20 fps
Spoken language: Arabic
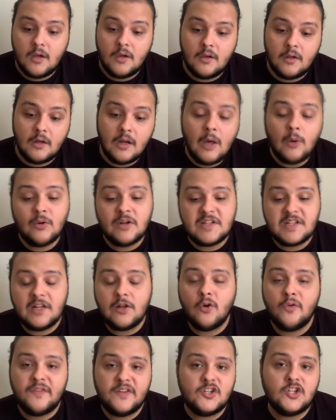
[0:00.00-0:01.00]
لو نزل
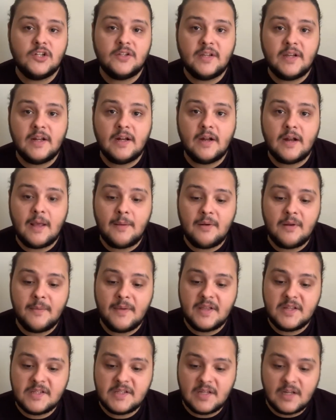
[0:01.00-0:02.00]
اوفيشال تريلر قبل
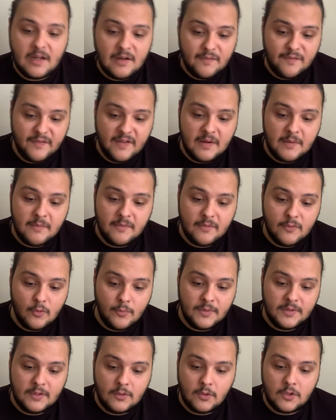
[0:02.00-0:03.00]
ما ينزل الفيلم
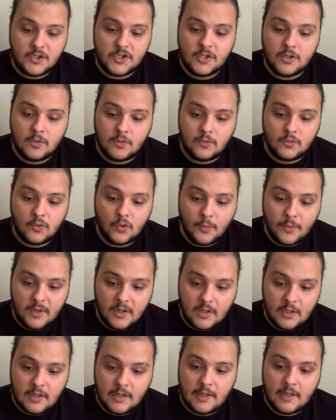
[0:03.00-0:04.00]
بيوم 22
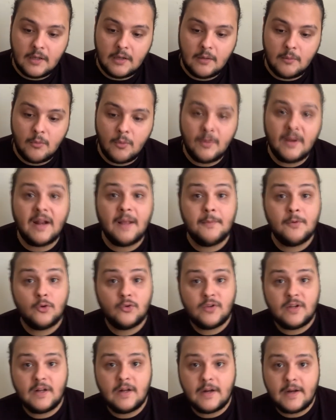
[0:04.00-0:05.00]
اكتوبر آه، ممكن اعمل له
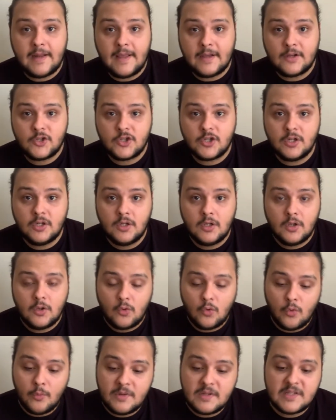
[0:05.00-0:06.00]
تريلر رياكشن
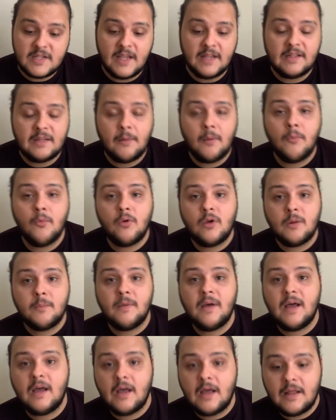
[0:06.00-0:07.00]
ومن ساعتها هو ممكن
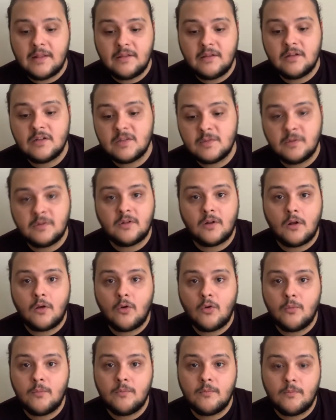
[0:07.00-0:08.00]
بقى ادي نسبه
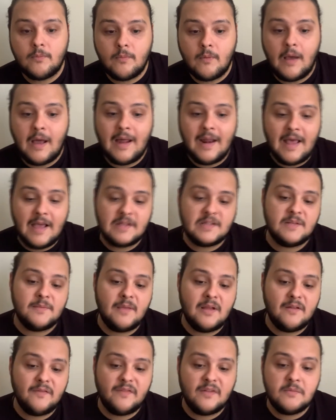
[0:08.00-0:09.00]
ترقب على حسب
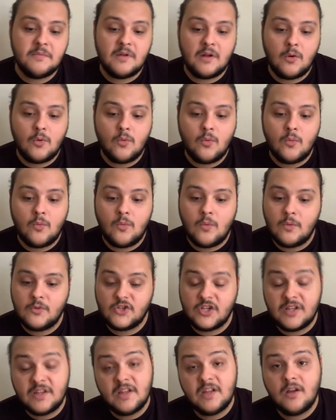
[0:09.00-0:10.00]
بقى الفيلم لو
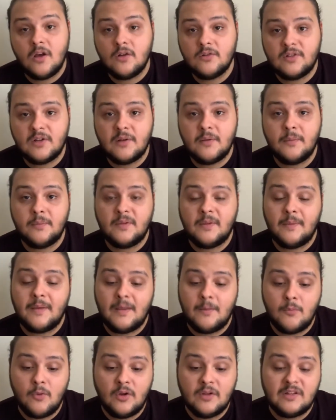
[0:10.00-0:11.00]
شدني اكتر
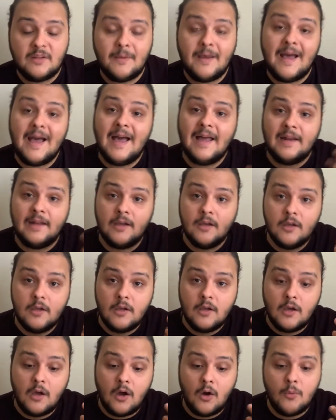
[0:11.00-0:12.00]
تبقى ممكن تبقى اعلى
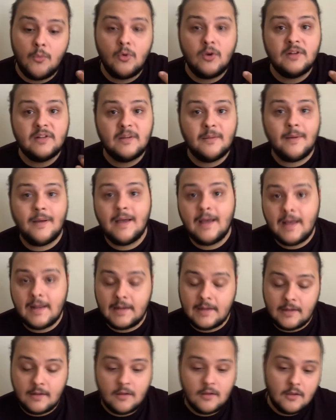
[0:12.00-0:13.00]
او ممكن تبقى
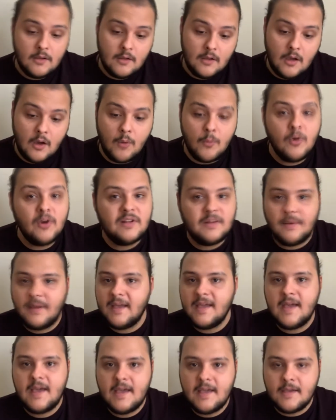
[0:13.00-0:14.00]
اقل او ممكن تبقى
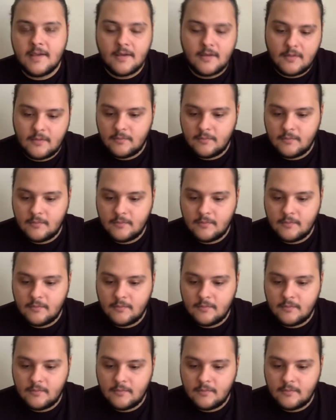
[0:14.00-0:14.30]
هي هي